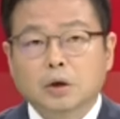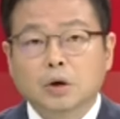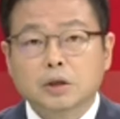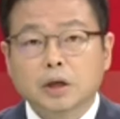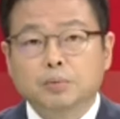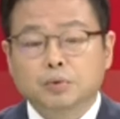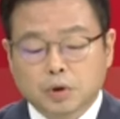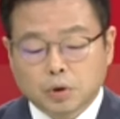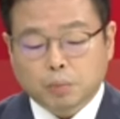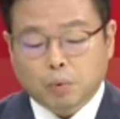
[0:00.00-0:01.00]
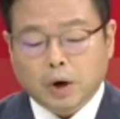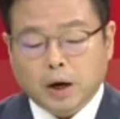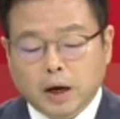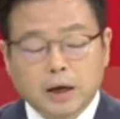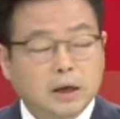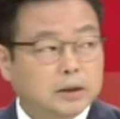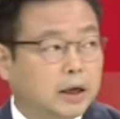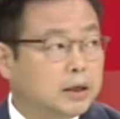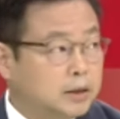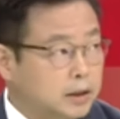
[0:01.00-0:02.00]
현재의 분위기로 보아
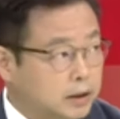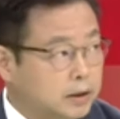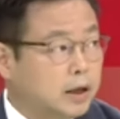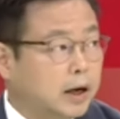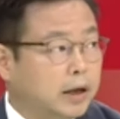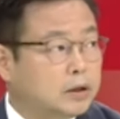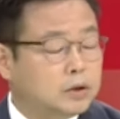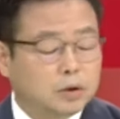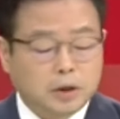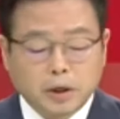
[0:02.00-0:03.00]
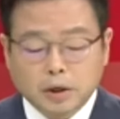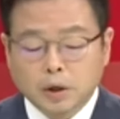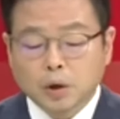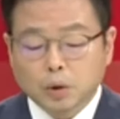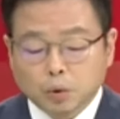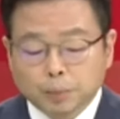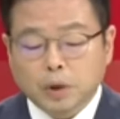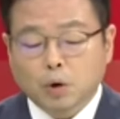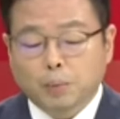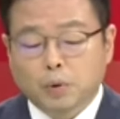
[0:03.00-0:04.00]
장기 흥행 가능성이
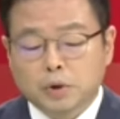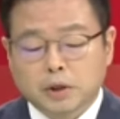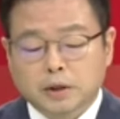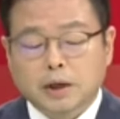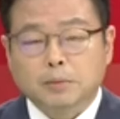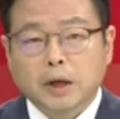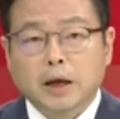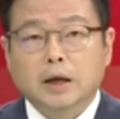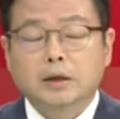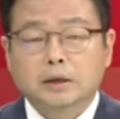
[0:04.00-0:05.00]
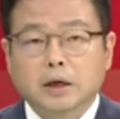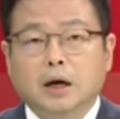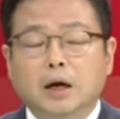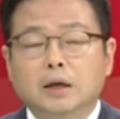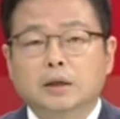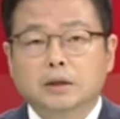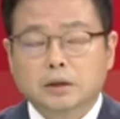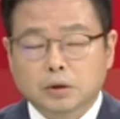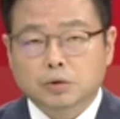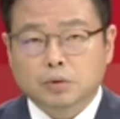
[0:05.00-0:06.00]
높다고 보여지기 때문에 제가
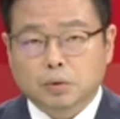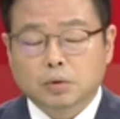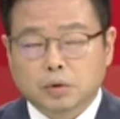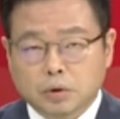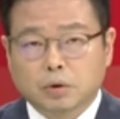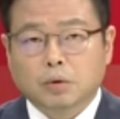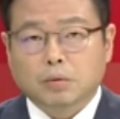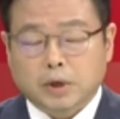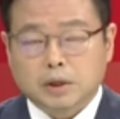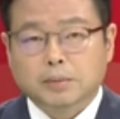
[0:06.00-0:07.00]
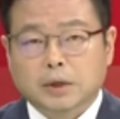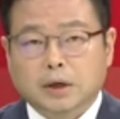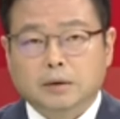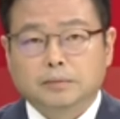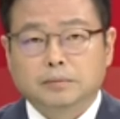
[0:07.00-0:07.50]
히든즈로 들고 왔습니다.